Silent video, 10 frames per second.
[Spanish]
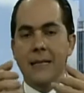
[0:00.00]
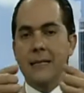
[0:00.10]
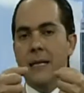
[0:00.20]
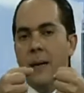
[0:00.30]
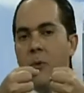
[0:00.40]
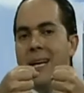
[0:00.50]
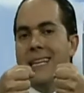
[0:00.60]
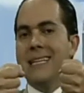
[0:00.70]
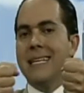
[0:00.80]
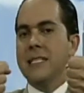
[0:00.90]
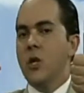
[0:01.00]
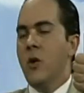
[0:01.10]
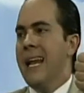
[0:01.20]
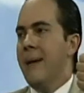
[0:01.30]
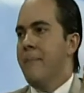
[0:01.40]
Antes se le ponía
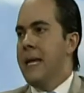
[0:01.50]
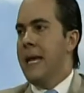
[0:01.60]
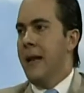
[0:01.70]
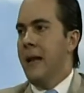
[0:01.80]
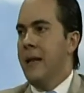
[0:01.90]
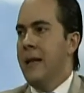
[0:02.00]
tensión a la piel